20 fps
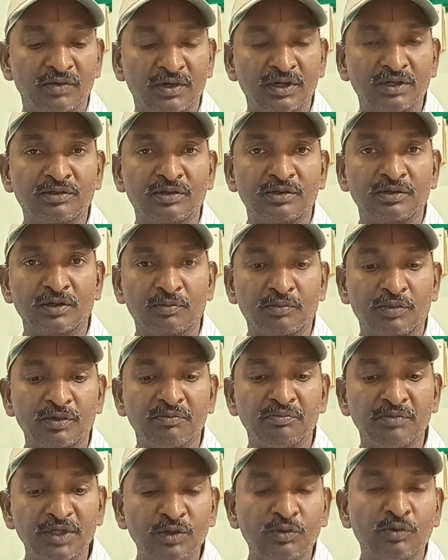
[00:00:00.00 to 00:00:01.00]

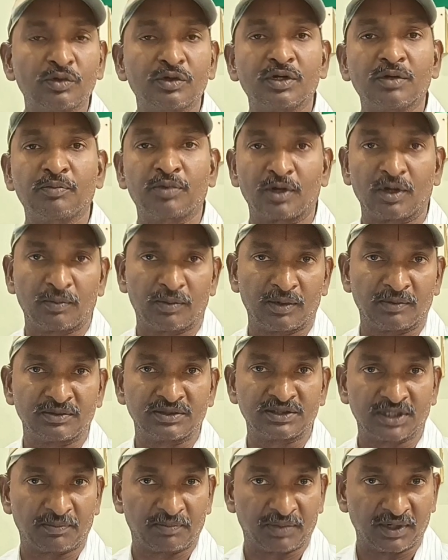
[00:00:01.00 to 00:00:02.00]
వెళుతున్నప్పుడు మీకున్న ప్రాబ్లం
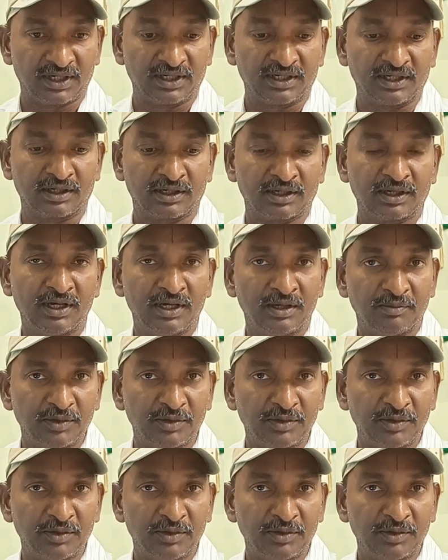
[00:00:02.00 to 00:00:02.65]
చెప్పగలిగిన